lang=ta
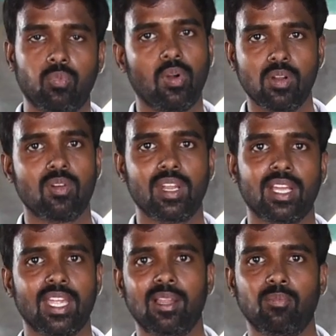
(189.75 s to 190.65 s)
போன உடனே
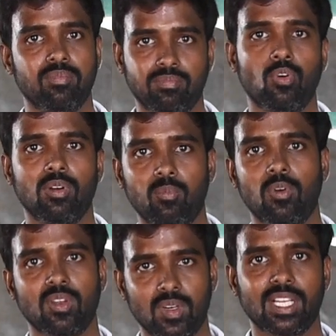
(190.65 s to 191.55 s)
கையில் பொருள்
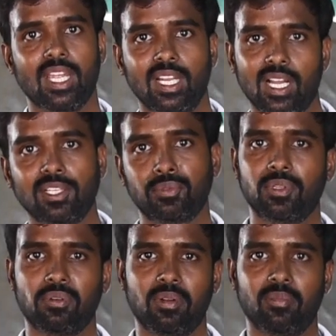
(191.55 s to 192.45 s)
போட்ட உடனே கையில் காசு
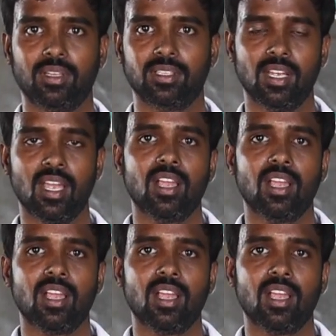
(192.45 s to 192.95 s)
வந்துடும் நம்மளுக்கு